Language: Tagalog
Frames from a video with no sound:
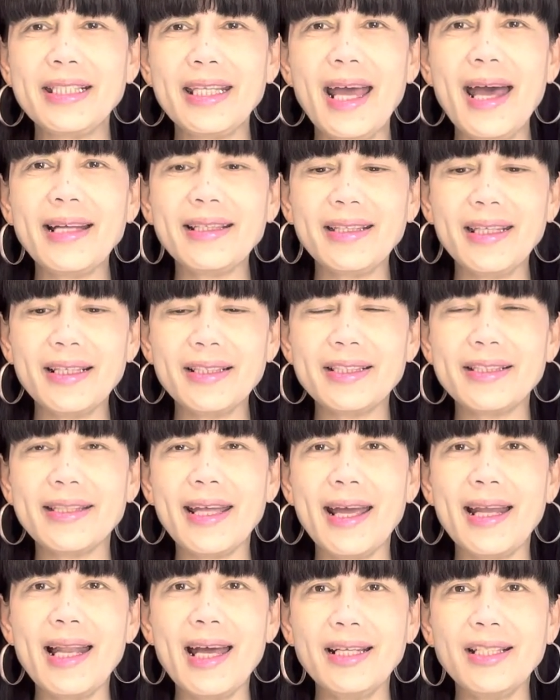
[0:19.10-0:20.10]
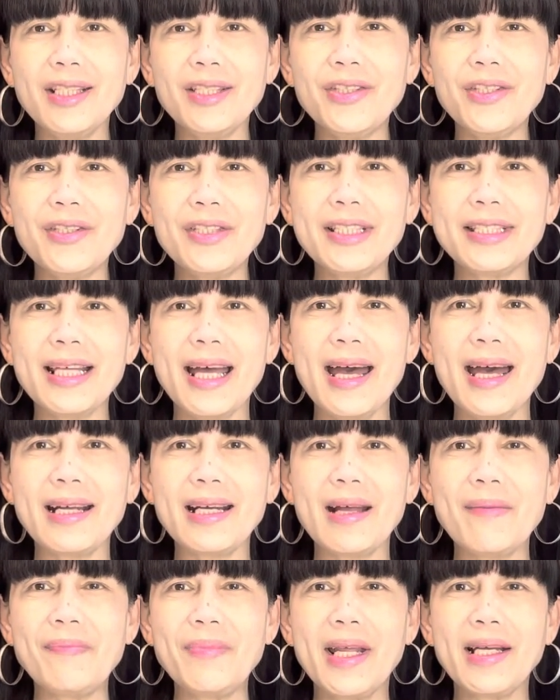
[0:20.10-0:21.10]
Ate Estela ninyo sa
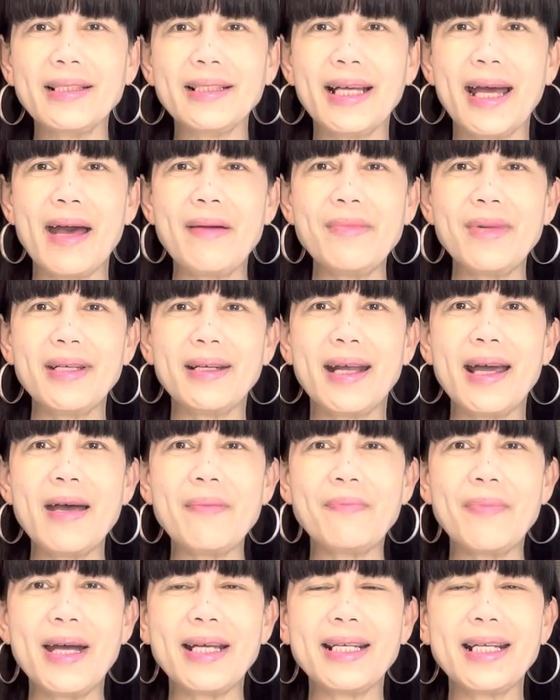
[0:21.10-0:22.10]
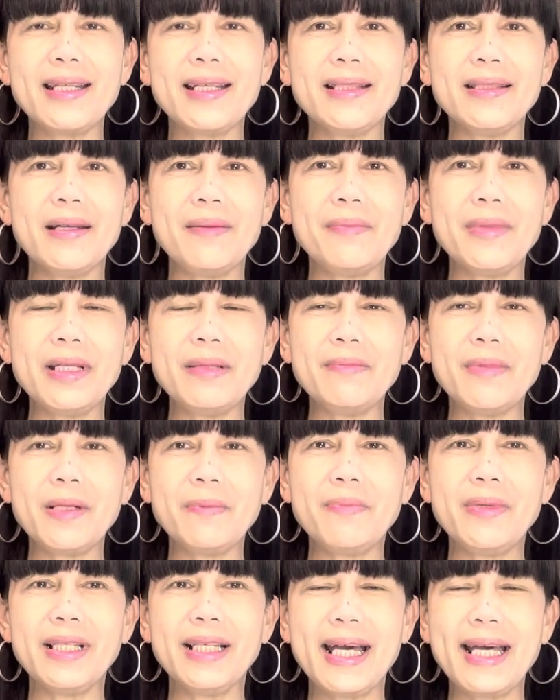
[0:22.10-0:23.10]
harap ng kamera para na naman
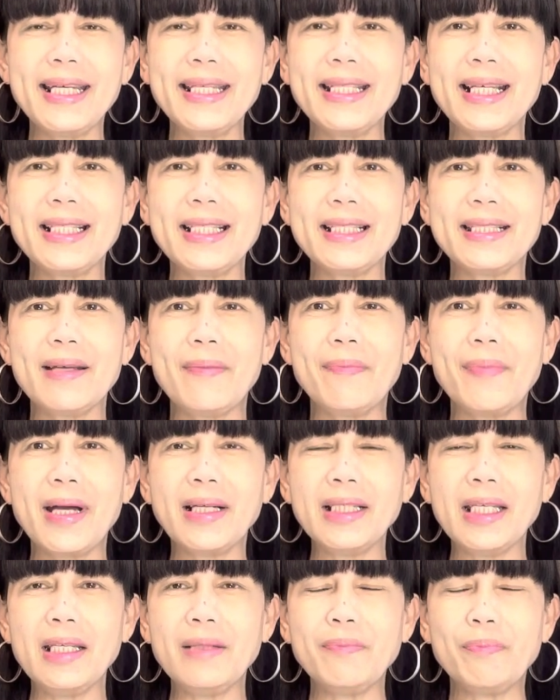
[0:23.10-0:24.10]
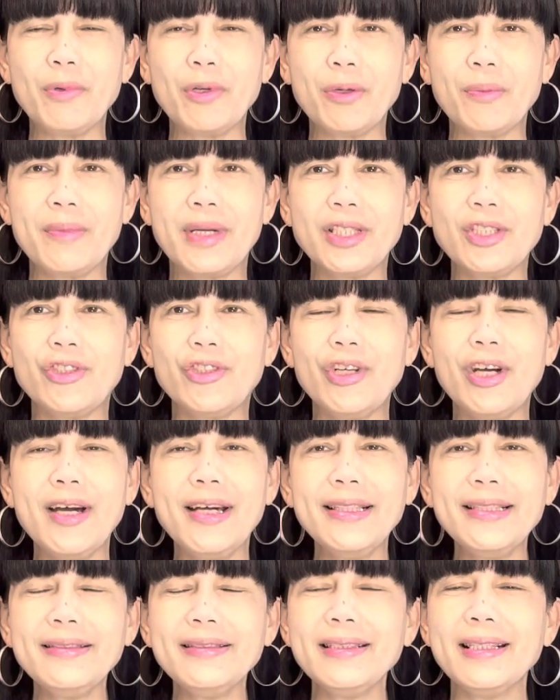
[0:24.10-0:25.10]
magbigay ng isa pang
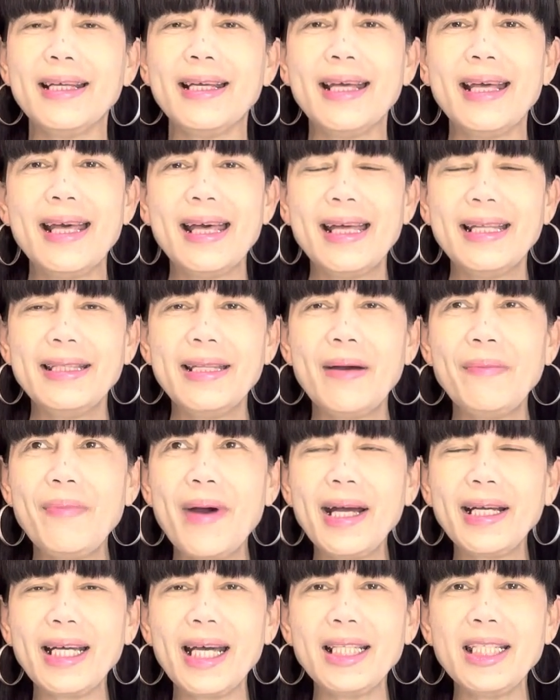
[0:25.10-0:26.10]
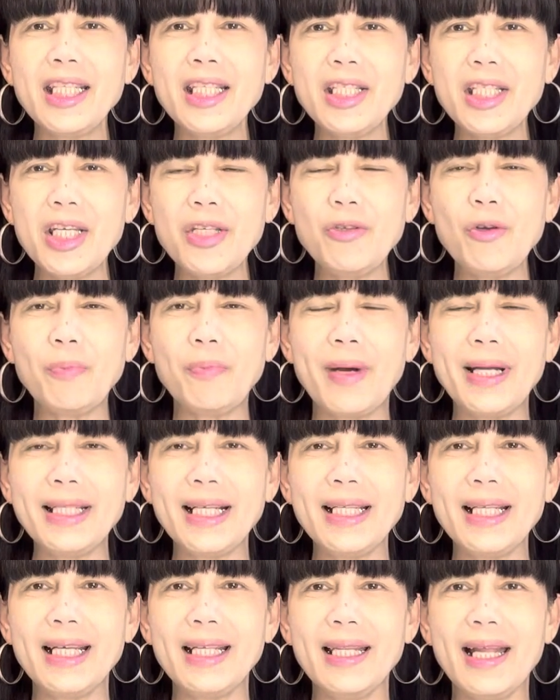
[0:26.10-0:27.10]
impormasyon na baka hindi nyo pa
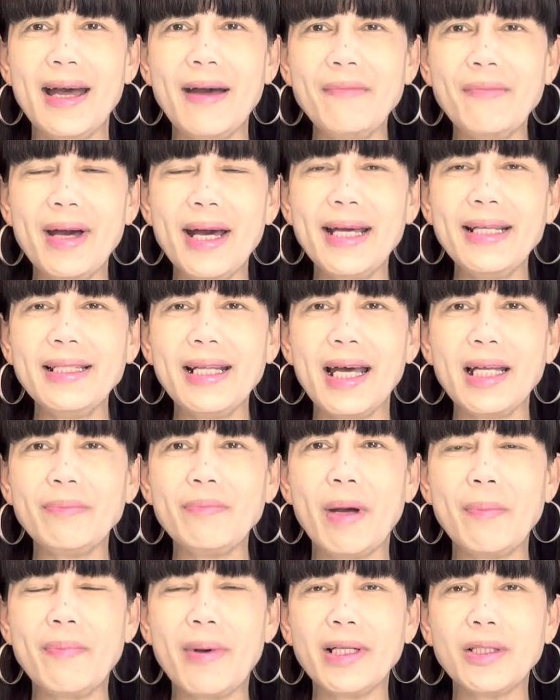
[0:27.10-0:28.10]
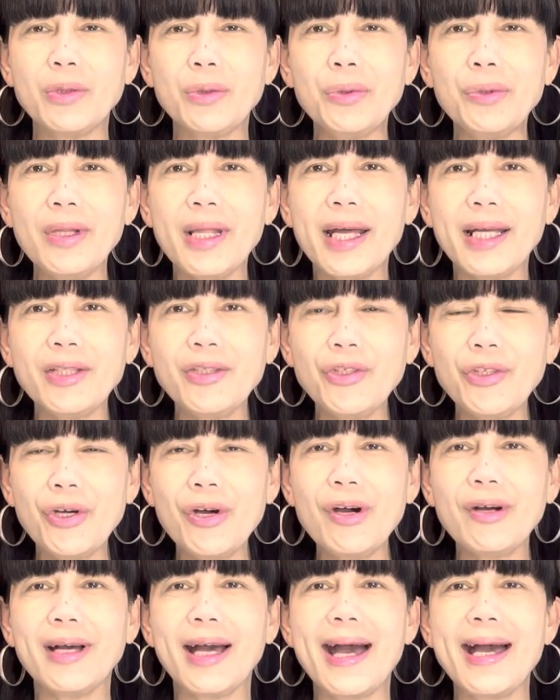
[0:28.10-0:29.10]
nalalaman at mapagkunan
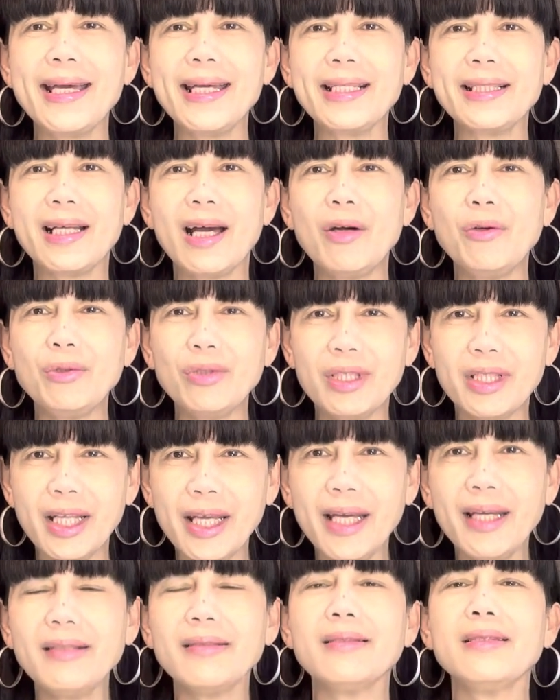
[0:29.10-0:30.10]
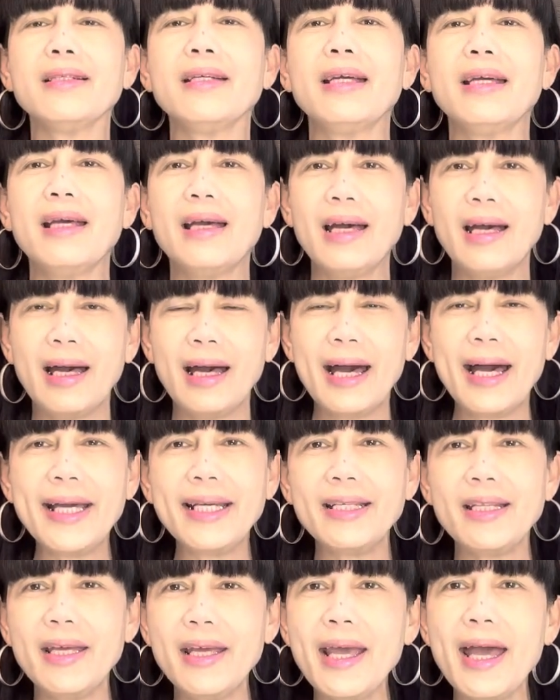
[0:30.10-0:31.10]
nyo kahit kaunting
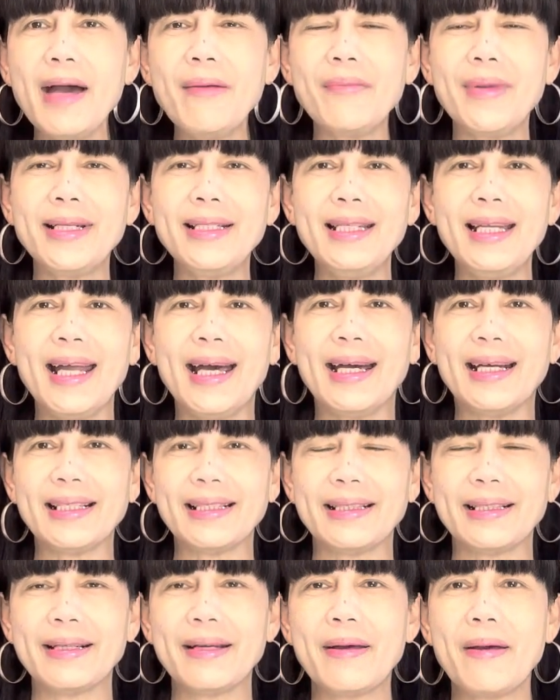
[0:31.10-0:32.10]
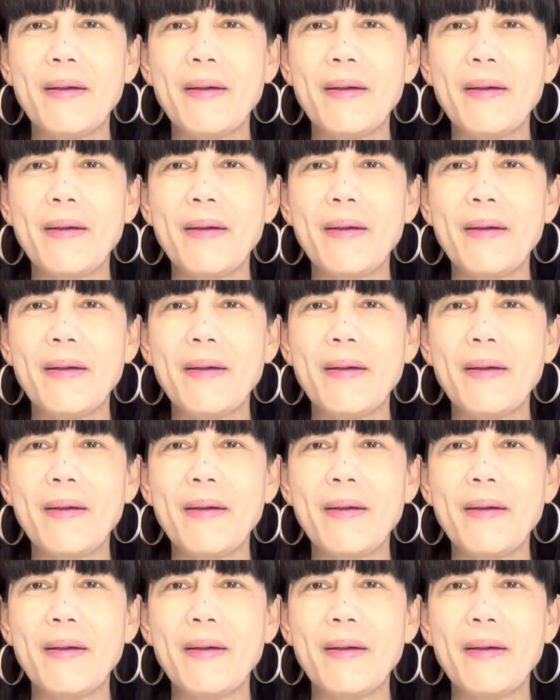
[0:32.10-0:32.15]
idea man lang.